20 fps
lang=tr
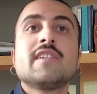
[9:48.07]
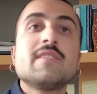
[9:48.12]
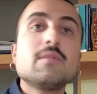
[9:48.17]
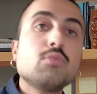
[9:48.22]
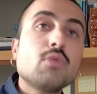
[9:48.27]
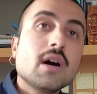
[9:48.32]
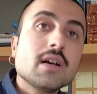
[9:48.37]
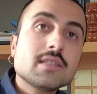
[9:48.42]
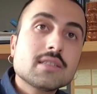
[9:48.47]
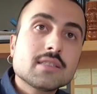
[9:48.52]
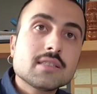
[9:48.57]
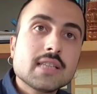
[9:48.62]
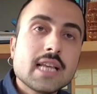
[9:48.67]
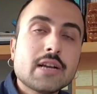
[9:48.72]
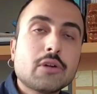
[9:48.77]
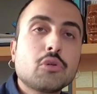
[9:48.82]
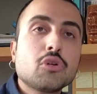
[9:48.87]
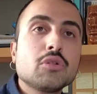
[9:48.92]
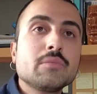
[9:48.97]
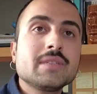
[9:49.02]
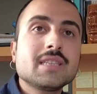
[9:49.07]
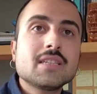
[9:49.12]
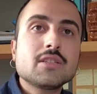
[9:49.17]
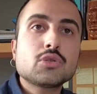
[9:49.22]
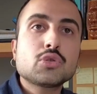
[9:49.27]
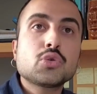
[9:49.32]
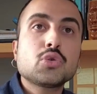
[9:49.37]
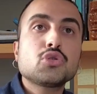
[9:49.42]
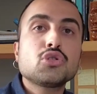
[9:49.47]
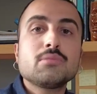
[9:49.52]
Ve bu aslında
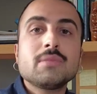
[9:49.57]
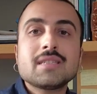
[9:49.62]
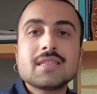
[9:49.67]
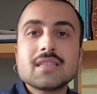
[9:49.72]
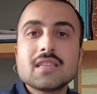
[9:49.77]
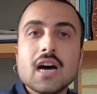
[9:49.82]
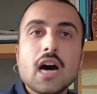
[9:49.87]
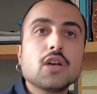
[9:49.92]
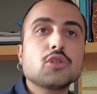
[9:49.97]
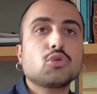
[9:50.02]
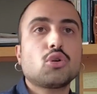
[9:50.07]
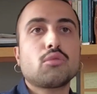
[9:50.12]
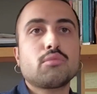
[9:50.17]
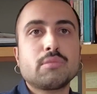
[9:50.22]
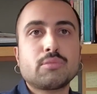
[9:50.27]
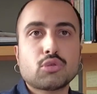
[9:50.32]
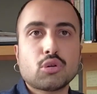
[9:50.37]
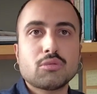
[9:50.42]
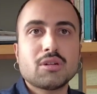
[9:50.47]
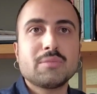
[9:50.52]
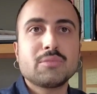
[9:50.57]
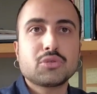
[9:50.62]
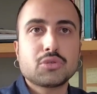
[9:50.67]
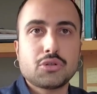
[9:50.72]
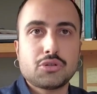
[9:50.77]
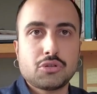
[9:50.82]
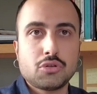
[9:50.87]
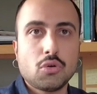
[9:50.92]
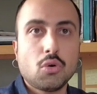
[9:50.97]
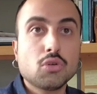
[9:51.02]
ekonomide çözülmesi daha zor bir problemi
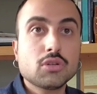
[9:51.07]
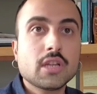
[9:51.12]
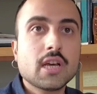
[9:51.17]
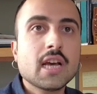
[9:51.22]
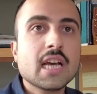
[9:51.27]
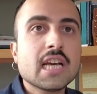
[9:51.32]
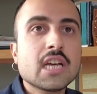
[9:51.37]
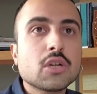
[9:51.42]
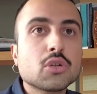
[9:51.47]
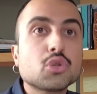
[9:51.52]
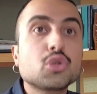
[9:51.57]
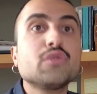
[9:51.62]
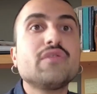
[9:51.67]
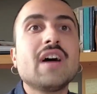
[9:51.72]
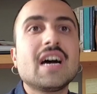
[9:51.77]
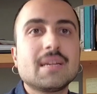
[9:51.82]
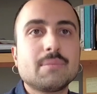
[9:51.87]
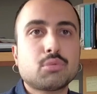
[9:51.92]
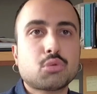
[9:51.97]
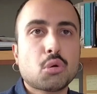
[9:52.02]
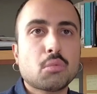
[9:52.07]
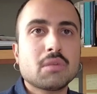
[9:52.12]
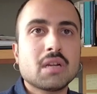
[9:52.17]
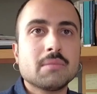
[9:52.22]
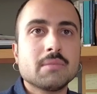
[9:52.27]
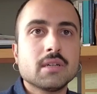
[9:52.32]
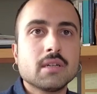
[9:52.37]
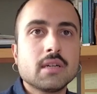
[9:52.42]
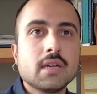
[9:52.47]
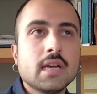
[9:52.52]
çözüyor. O da güven
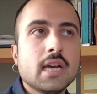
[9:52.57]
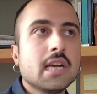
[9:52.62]
problemi.